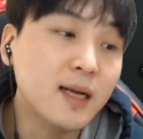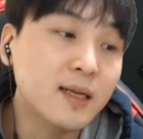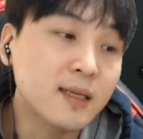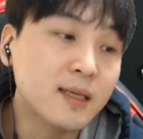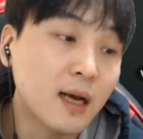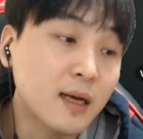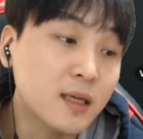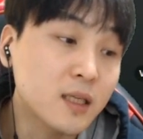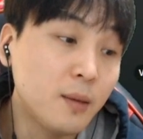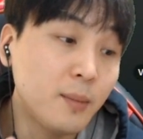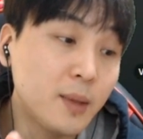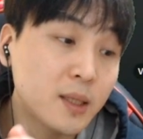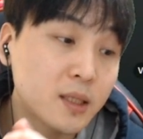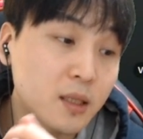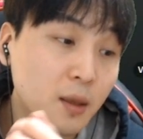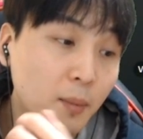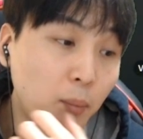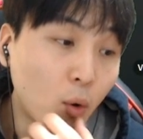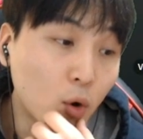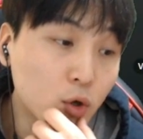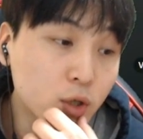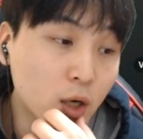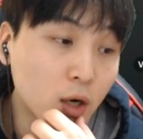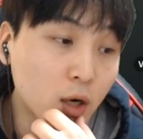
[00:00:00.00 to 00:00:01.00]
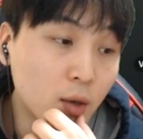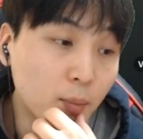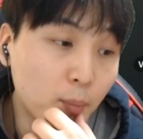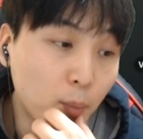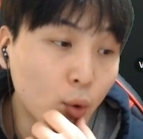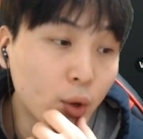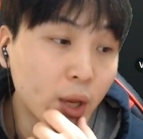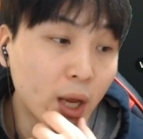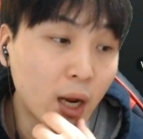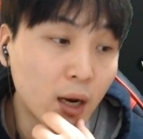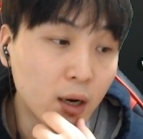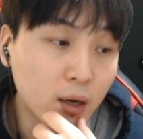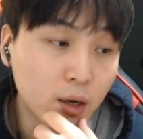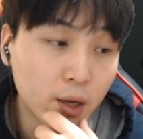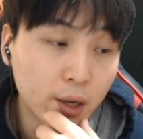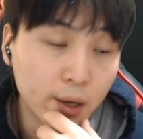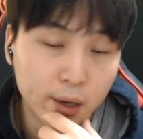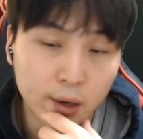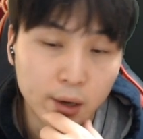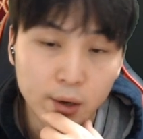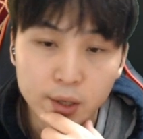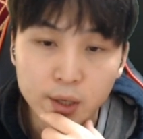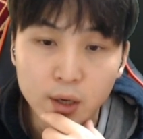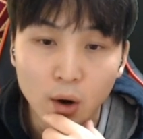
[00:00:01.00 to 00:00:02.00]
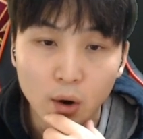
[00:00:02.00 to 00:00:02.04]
상점에서 보석을 뽑기 할 거예요 이거